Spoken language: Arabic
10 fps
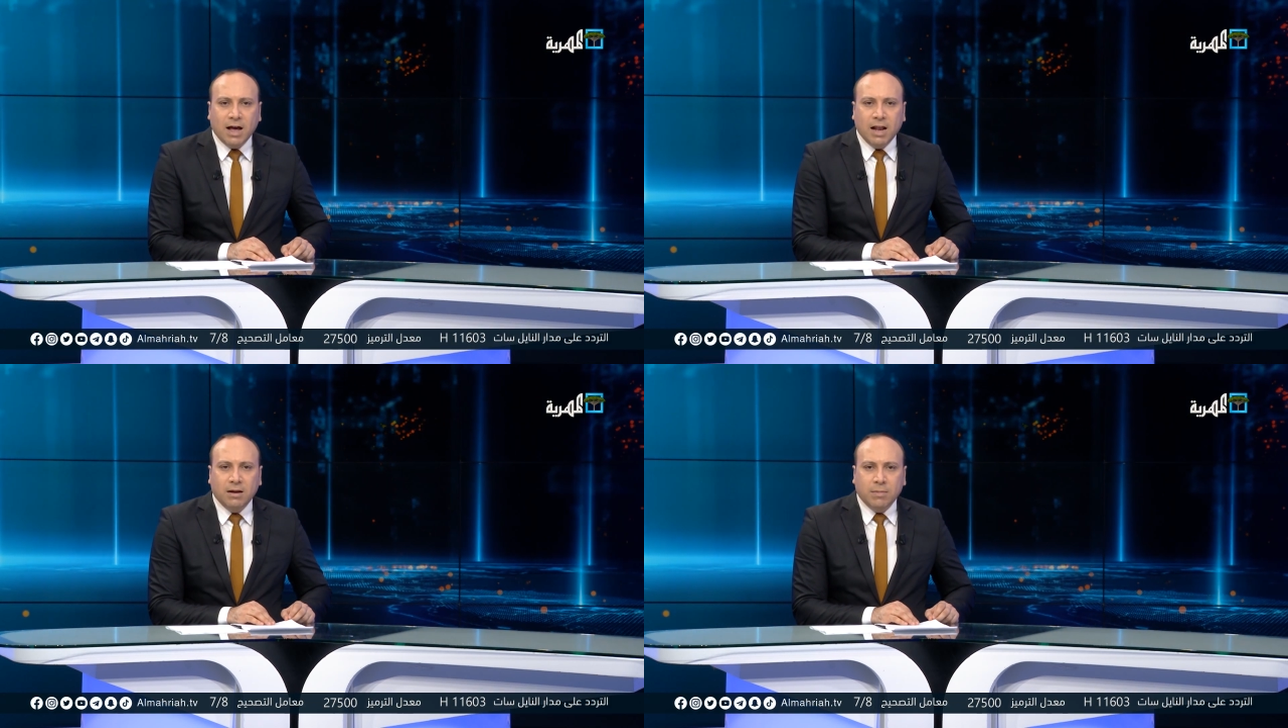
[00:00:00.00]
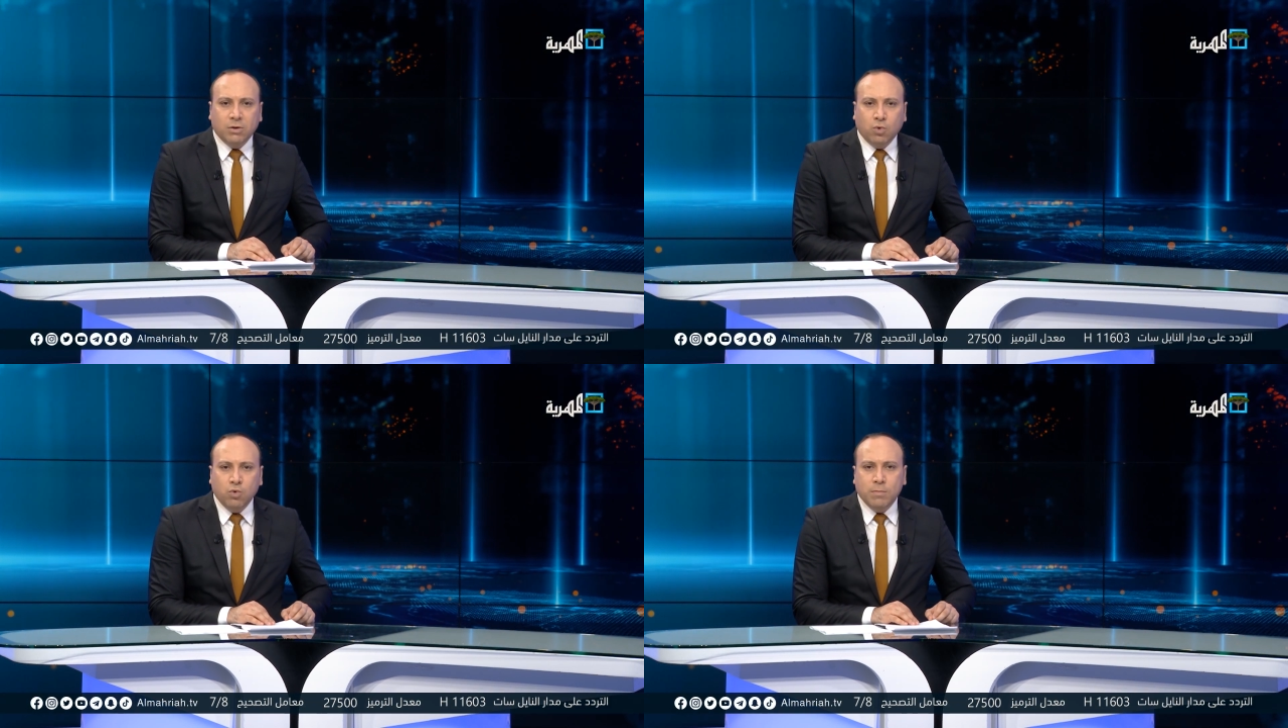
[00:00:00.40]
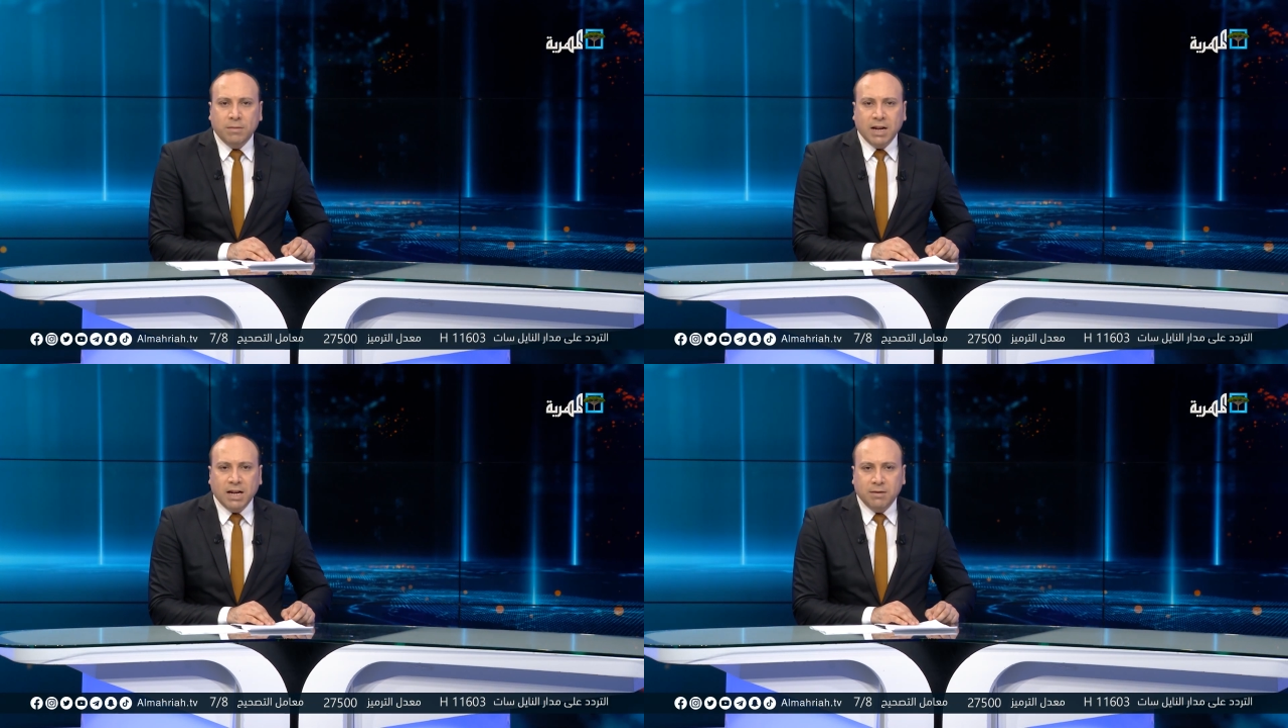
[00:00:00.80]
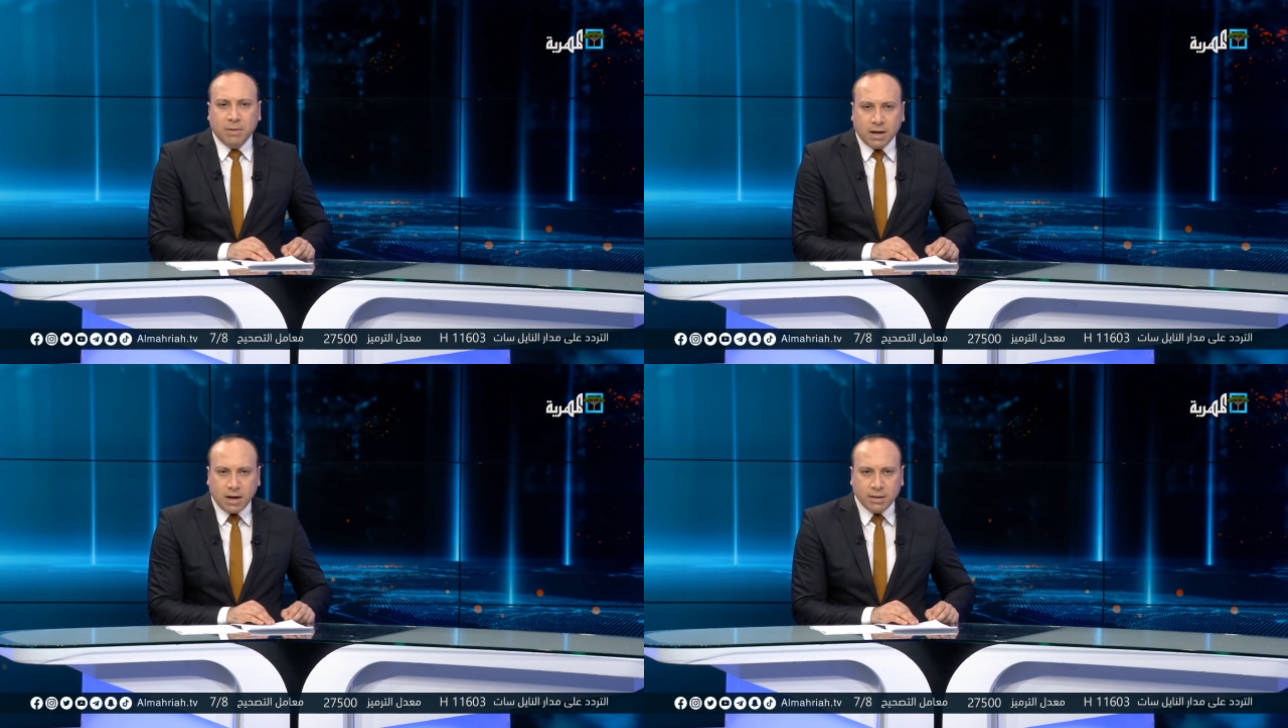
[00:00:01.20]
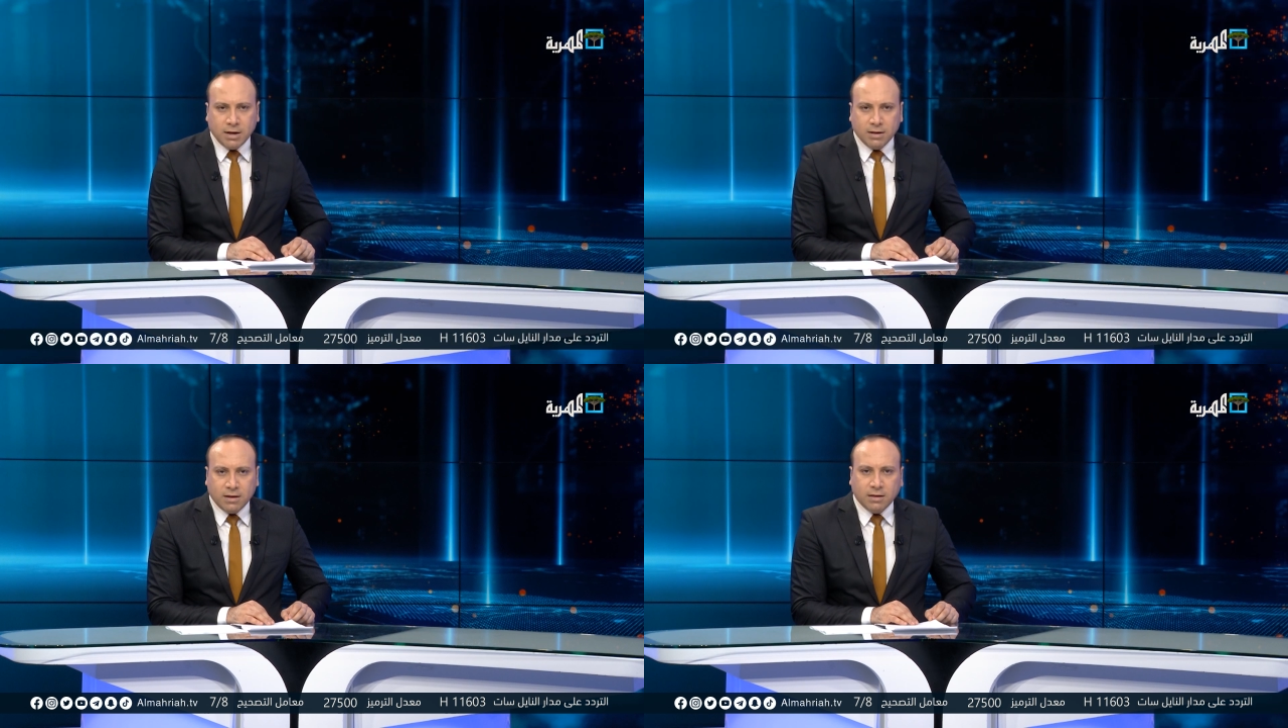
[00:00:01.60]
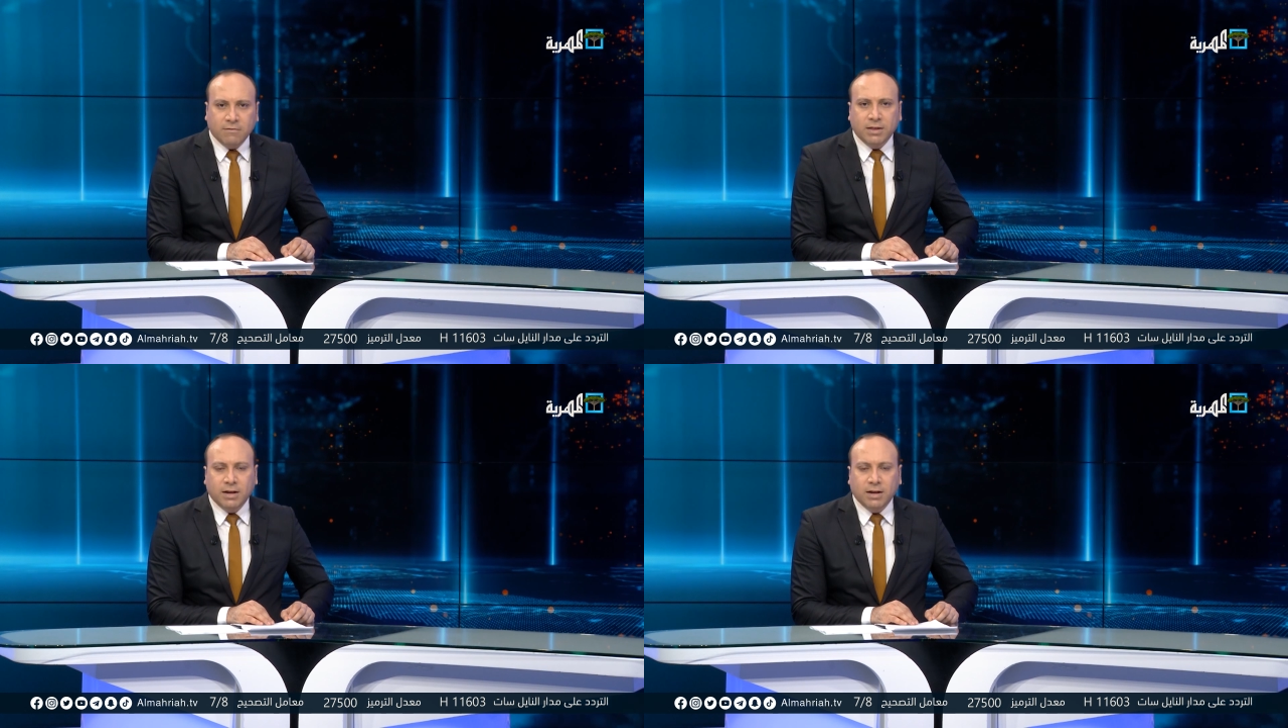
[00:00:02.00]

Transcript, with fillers: المدعومة من الإمارات اختطفت